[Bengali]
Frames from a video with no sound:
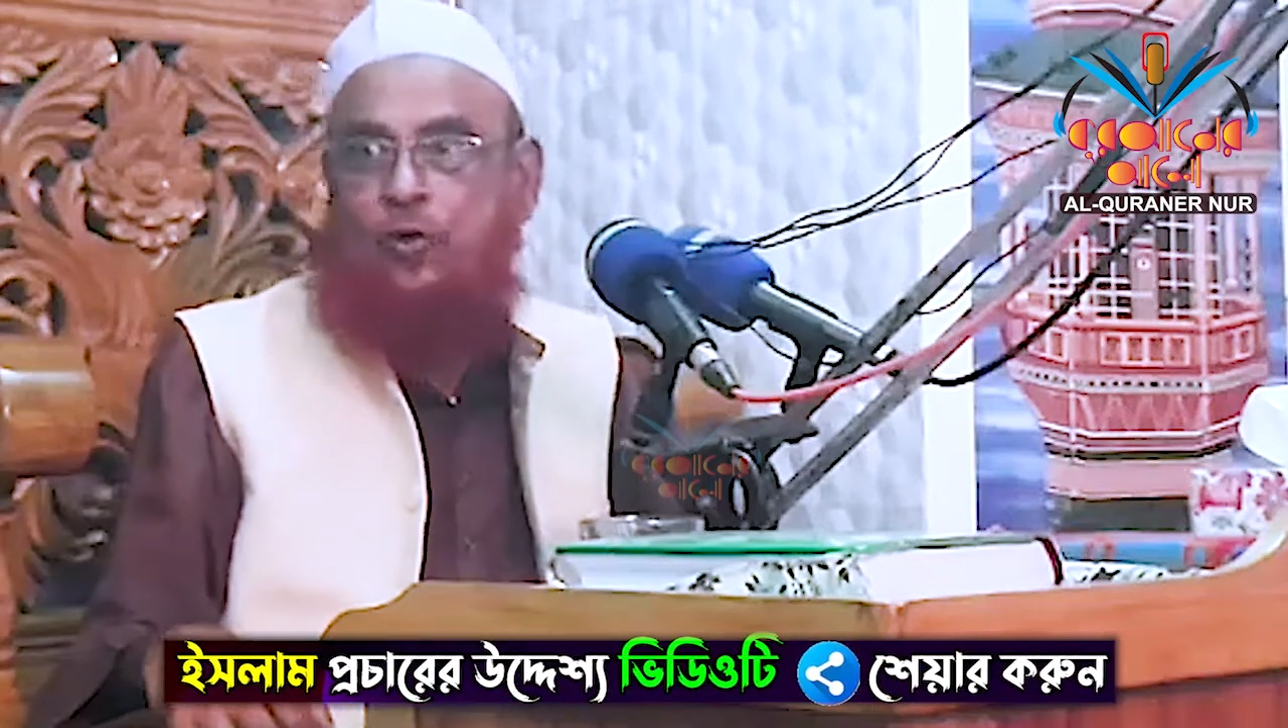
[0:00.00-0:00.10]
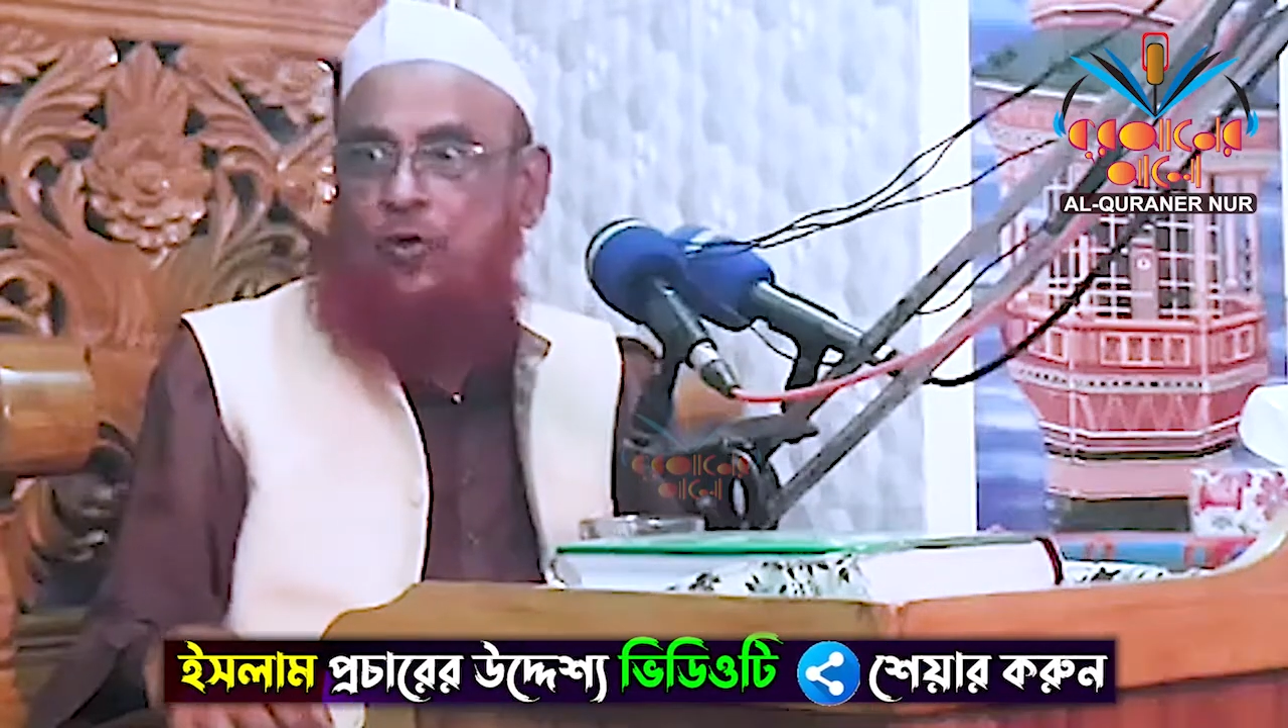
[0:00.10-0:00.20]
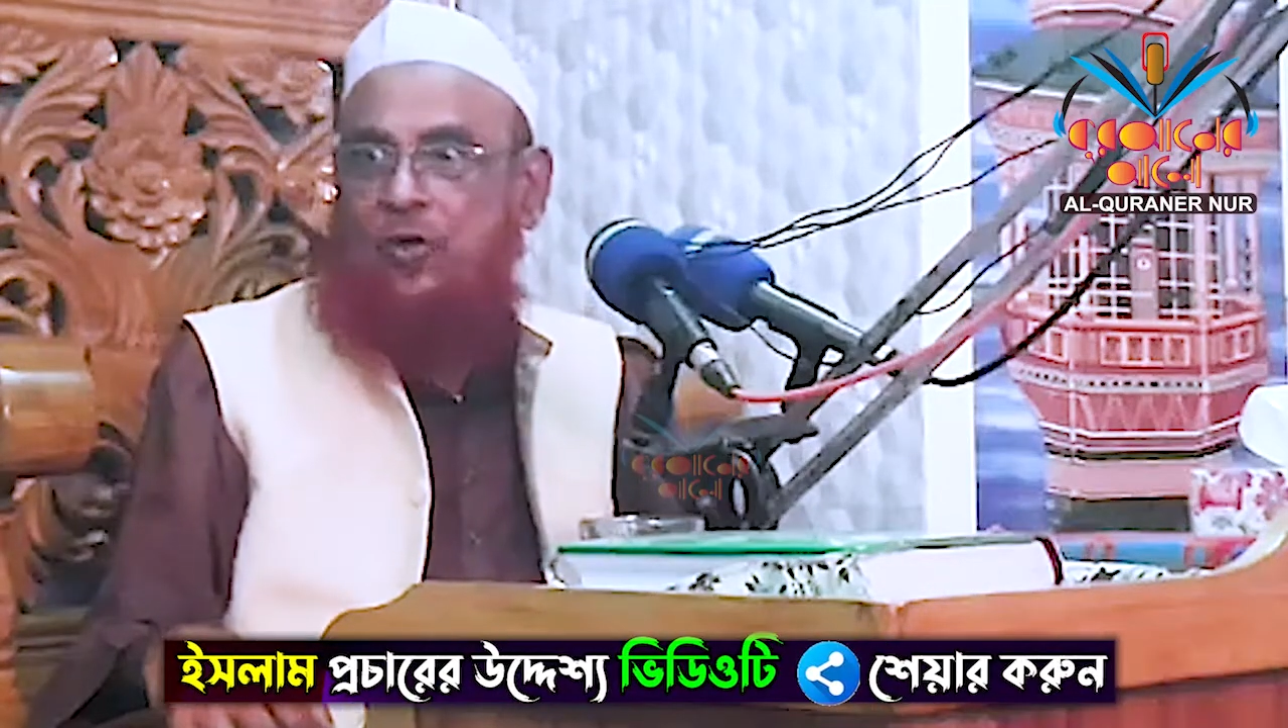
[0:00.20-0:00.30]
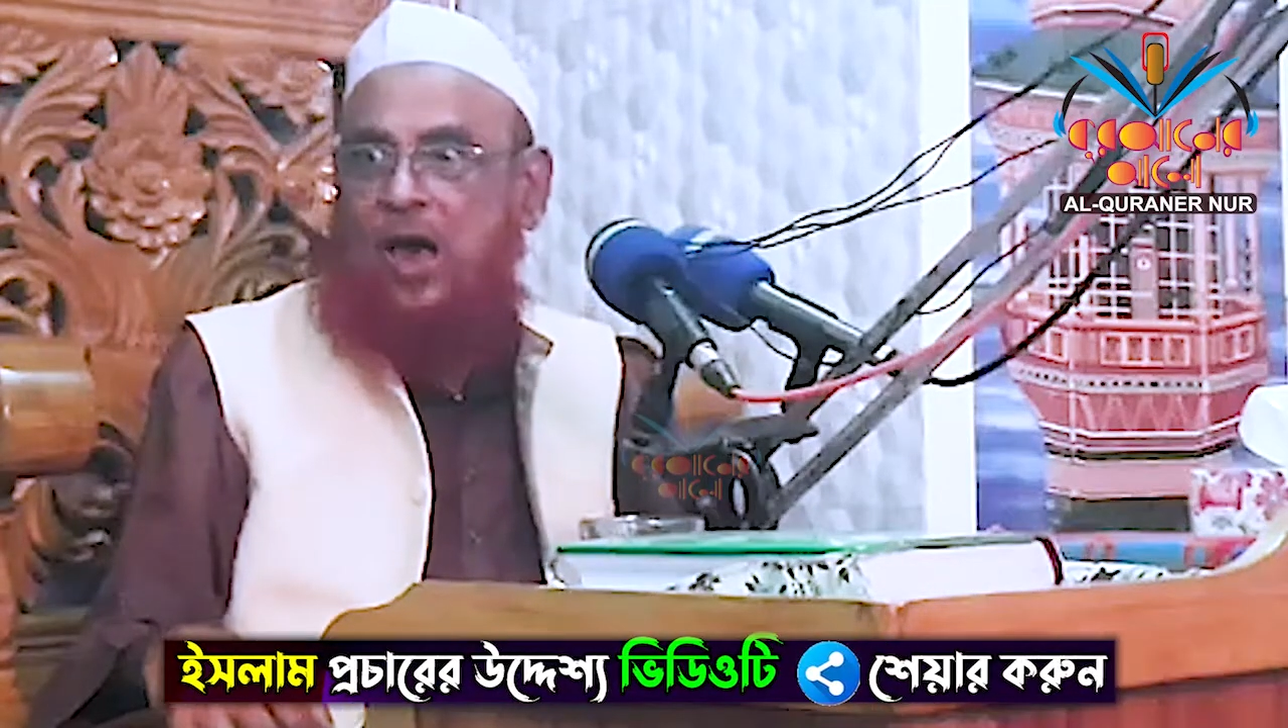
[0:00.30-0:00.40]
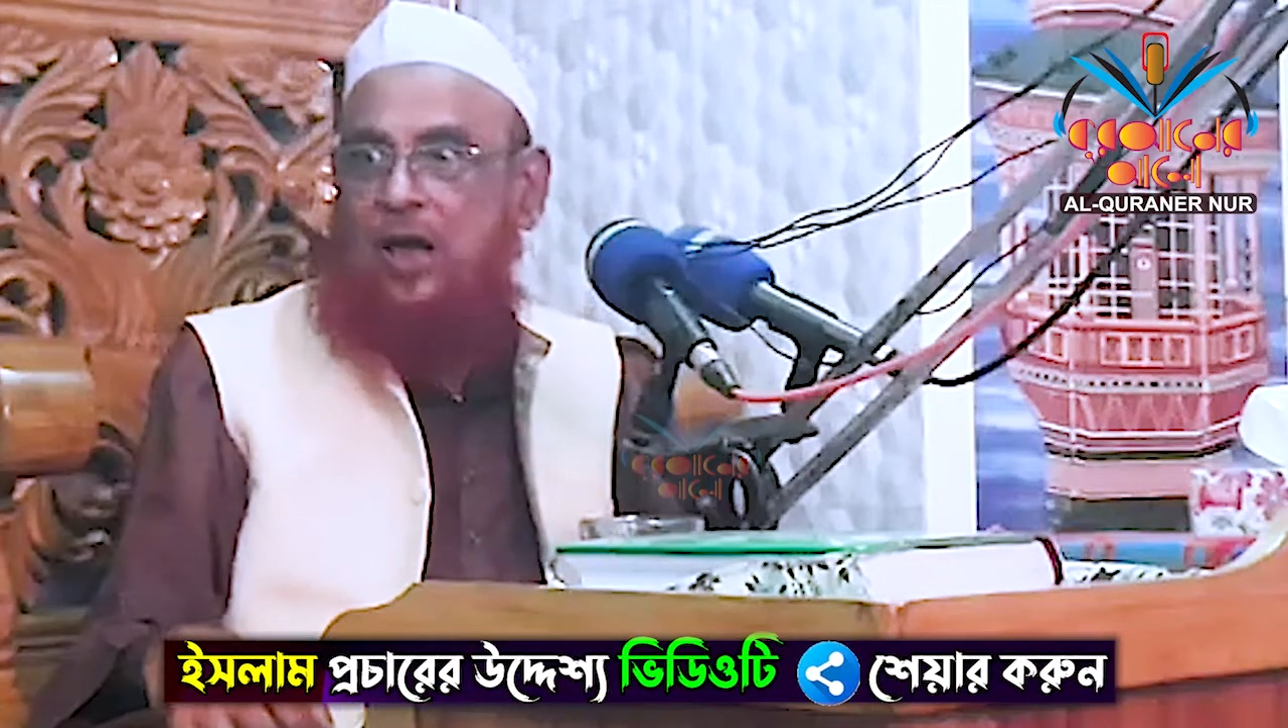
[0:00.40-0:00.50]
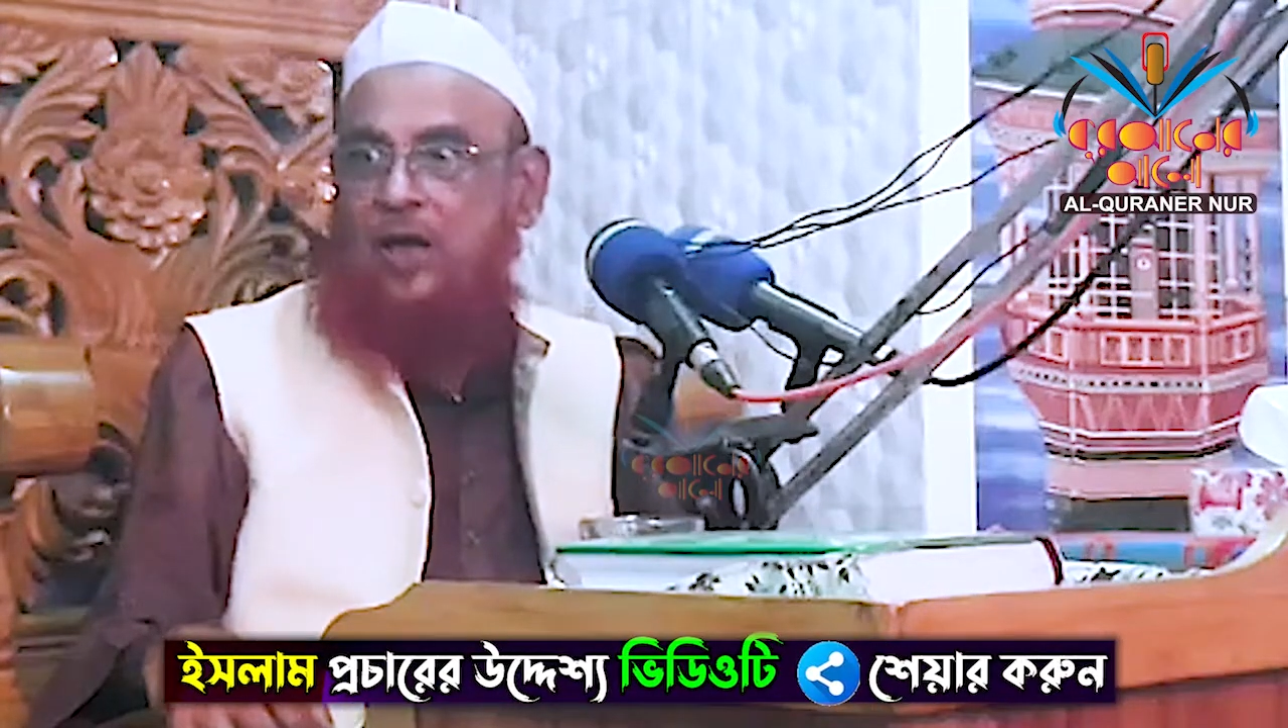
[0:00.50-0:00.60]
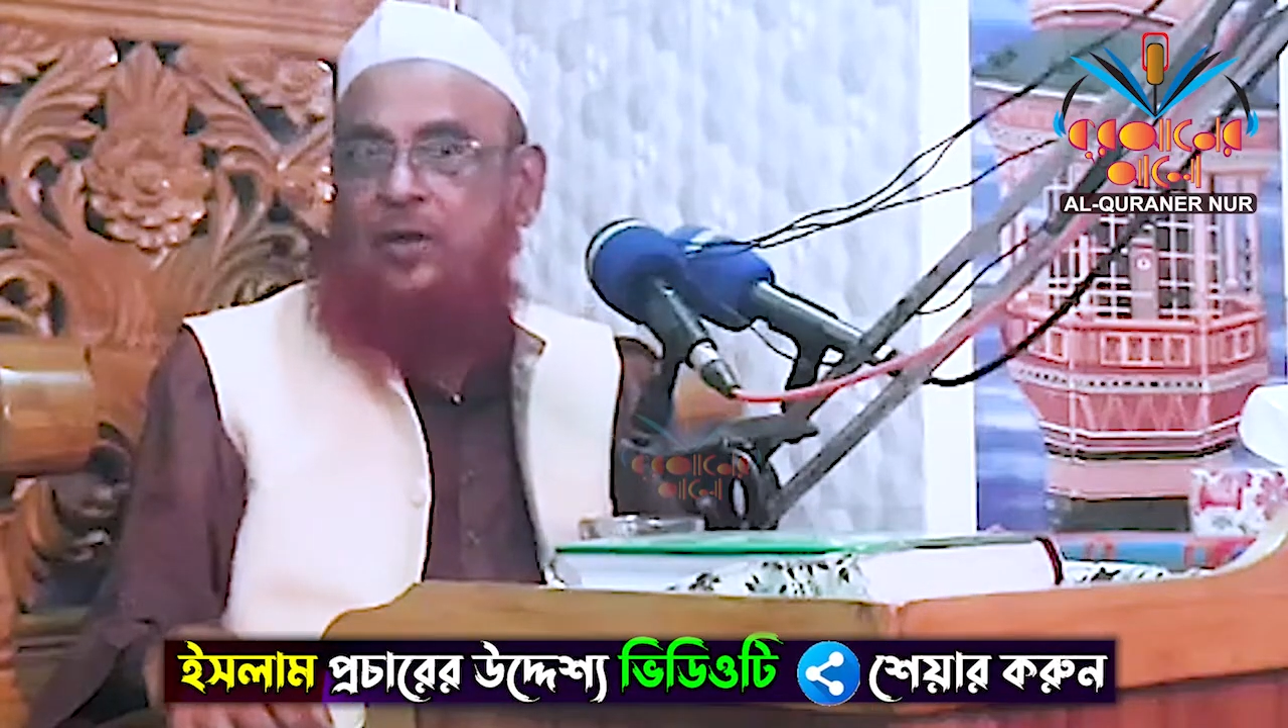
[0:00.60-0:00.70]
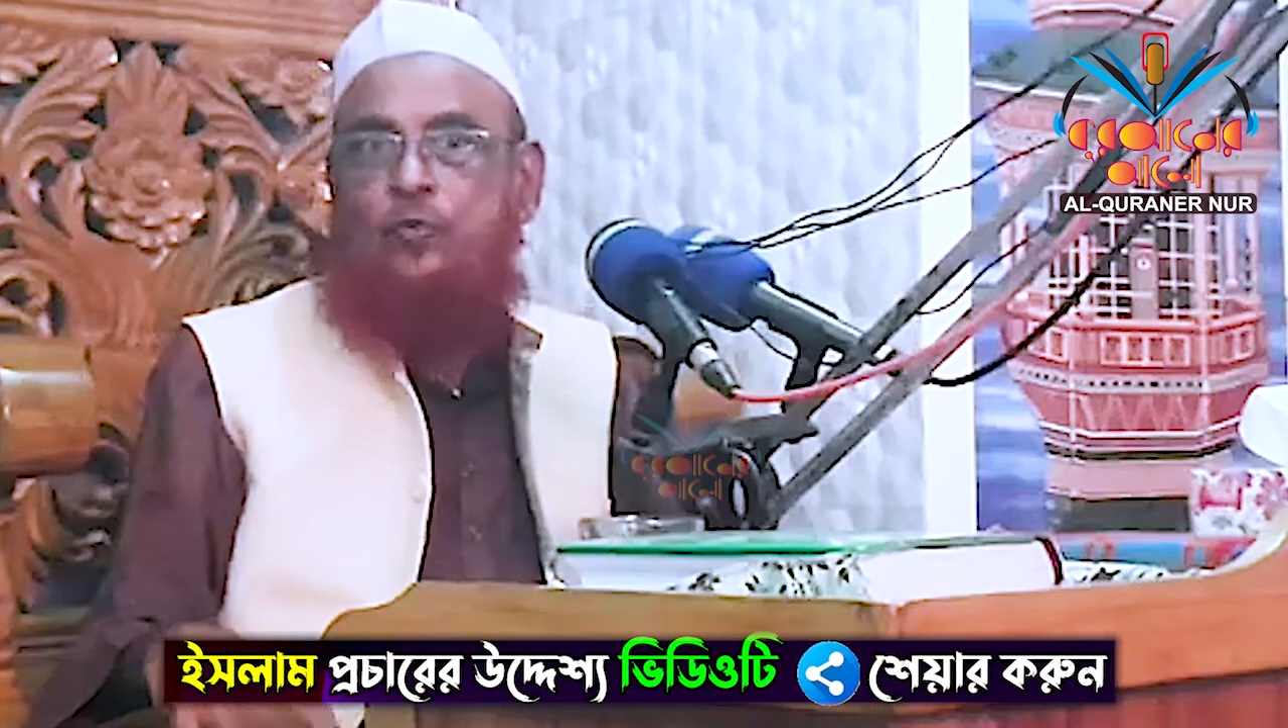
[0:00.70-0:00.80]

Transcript: আত্মরক্ষা